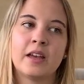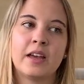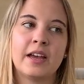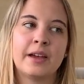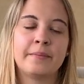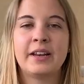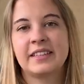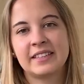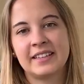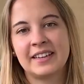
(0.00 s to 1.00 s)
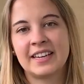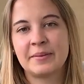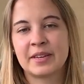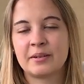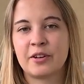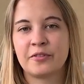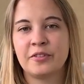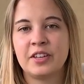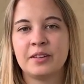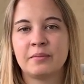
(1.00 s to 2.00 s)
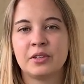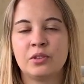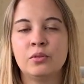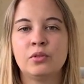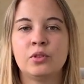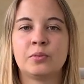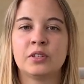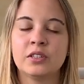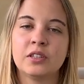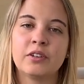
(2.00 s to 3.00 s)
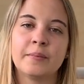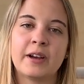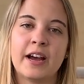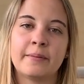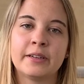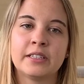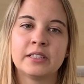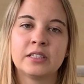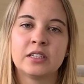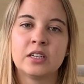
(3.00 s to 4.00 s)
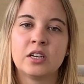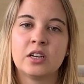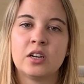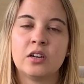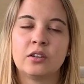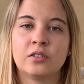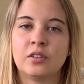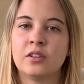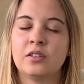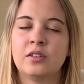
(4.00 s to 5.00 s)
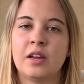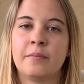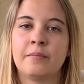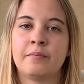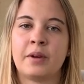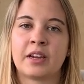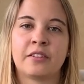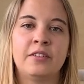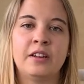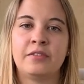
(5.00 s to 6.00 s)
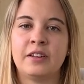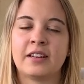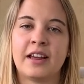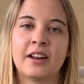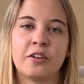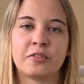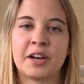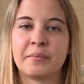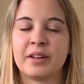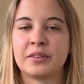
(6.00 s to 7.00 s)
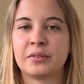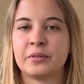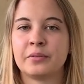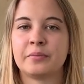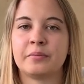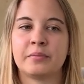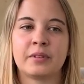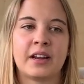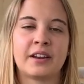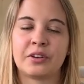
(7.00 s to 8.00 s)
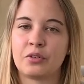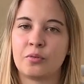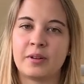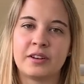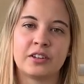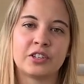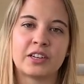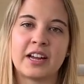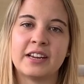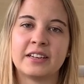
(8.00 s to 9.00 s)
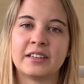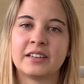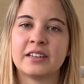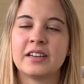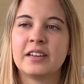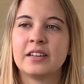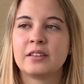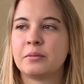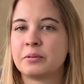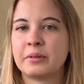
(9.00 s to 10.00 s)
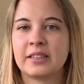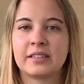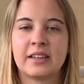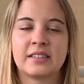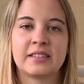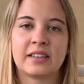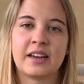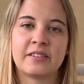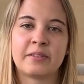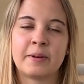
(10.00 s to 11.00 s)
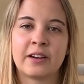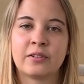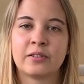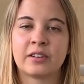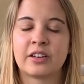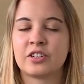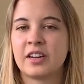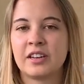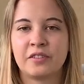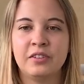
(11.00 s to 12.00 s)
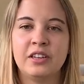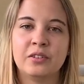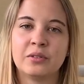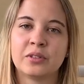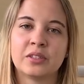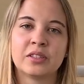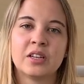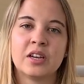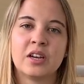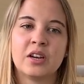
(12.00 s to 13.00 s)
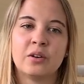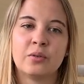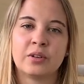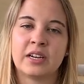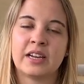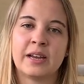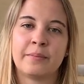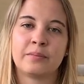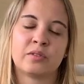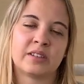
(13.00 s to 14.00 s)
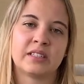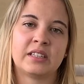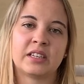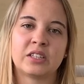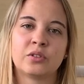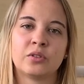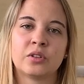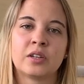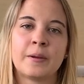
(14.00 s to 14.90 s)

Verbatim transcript: Ähm, in letzter Zeit habe ich aber auch viel mit YouTube und Instagram gearbeitet und sonst ähm, mache ich viele, viele kleine Aufgaben, also kleinere Dokumente gestalten, zum Beispiel jetzt letztens gerade eine Verpackung, dann schneide ich Videos oder ähm, sowas in die Richtung.